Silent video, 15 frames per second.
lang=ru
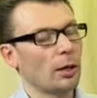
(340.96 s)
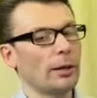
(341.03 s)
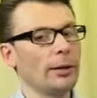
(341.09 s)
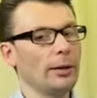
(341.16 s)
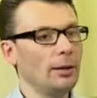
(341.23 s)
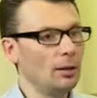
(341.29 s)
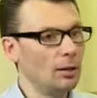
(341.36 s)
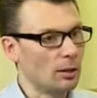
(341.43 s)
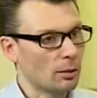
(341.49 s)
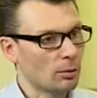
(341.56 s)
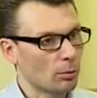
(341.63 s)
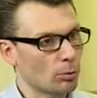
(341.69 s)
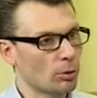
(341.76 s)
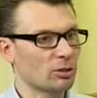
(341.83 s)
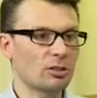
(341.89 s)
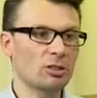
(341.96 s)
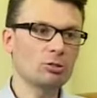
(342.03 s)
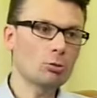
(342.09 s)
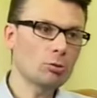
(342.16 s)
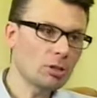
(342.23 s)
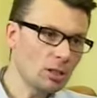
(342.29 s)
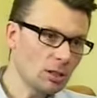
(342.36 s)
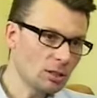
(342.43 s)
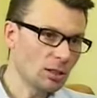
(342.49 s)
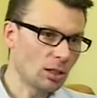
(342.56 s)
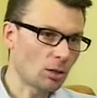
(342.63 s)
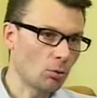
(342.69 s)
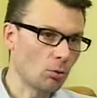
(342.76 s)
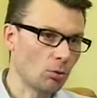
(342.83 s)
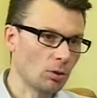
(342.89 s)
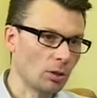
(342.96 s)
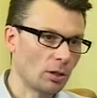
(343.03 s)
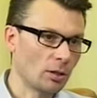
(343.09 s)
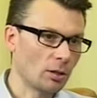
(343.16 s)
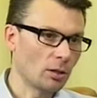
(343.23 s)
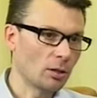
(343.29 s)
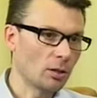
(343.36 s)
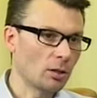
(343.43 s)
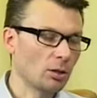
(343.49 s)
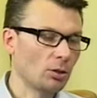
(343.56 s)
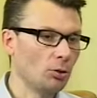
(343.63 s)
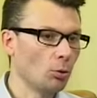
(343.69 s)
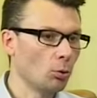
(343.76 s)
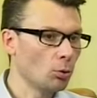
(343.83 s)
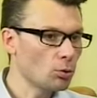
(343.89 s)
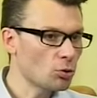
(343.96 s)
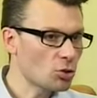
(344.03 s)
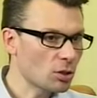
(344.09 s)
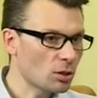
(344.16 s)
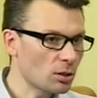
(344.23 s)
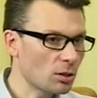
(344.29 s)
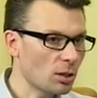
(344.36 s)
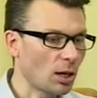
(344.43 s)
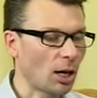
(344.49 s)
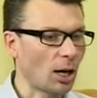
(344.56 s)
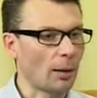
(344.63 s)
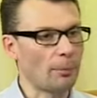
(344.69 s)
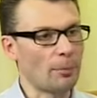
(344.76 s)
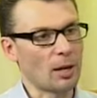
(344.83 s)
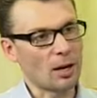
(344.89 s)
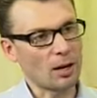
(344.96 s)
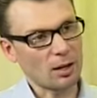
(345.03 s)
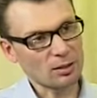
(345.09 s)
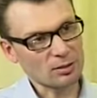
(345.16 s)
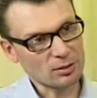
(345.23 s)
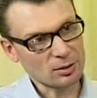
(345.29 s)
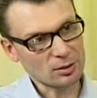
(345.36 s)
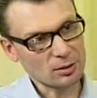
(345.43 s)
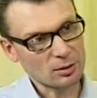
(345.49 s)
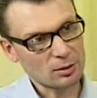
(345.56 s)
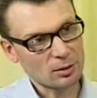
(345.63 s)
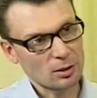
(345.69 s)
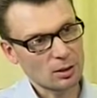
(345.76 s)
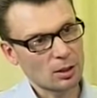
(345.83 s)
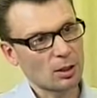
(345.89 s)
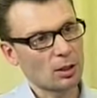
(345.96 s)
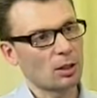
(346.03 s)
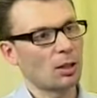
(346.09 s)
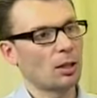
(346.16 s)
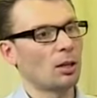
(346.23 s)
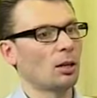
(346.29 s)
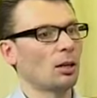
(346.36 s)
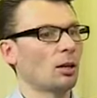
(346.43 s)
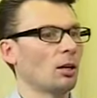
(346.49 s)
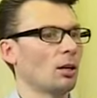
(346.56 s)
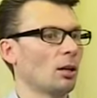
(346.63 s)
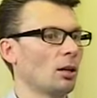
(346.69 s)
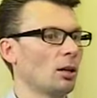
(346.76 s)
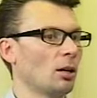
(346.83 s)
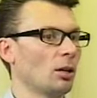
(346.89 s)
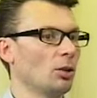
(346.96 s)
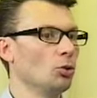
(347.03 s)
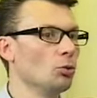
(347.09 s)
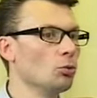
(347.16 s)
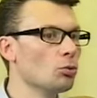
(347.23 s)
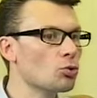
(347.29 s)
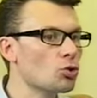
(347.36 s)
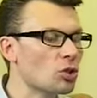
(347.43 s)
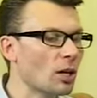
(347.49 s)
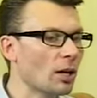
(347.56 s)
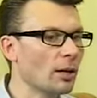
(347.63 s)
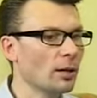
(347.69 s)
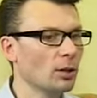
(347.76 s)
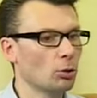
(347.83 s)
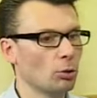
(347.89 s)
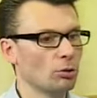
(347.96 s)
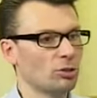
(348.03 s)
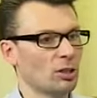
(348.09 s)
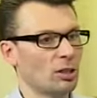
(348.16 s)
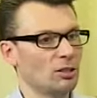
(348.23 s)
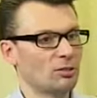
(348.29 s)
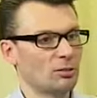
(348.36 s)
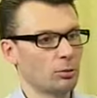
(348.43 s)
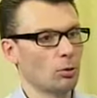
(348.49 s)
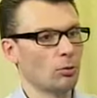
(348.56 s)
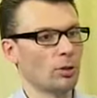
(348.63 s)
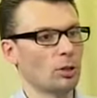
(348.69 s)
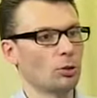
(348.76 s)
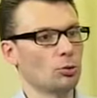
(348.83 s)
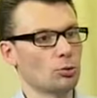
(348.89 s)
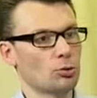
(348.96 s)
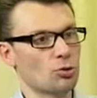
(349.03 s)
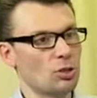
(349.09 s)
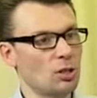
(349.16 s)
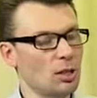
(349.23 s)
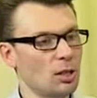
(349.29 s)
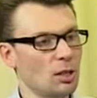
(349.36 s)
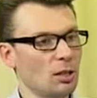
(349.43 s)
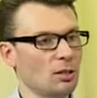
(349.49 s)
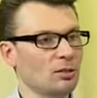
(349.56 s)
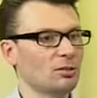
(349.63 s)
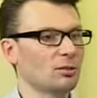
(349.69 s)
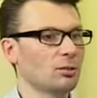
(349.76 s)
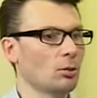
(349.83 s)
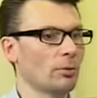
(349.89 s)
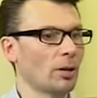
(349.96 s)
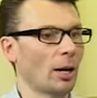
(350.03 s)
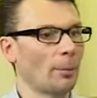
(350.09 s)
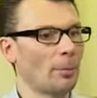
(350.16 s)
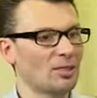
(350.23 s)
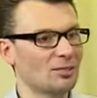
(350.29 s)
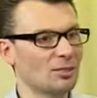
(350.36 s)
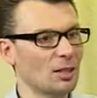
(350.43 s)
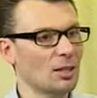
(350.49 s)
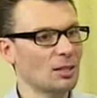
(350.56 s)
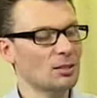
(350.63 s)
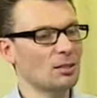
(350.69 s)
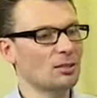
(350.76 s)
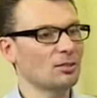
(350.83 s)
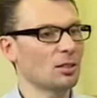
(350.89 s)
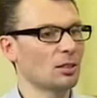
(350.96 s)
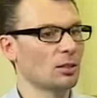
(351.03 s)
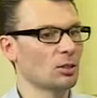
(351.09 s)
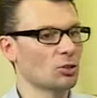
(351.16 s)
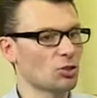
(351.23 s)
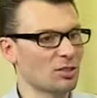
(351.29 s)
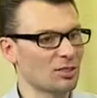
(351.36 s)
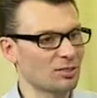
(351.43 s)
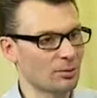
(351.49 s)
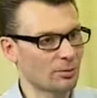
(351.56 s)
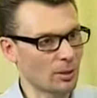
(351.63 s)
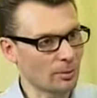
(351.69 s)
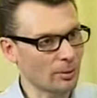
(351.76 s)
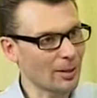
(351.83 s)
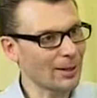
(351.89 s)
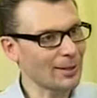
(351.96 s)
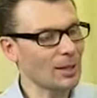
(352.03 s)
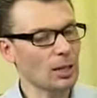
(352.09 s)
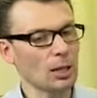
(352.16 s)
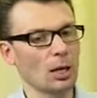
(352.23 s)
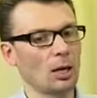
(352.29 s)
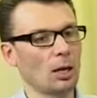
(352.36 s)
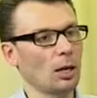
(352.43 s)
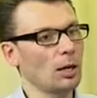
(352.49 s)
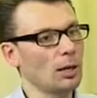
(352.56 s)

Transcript: Или у нас есть другие глаголы. Должен, обязан, э, нужно. То есть из слова нужды, из слова обязательств, долженствований. Угу.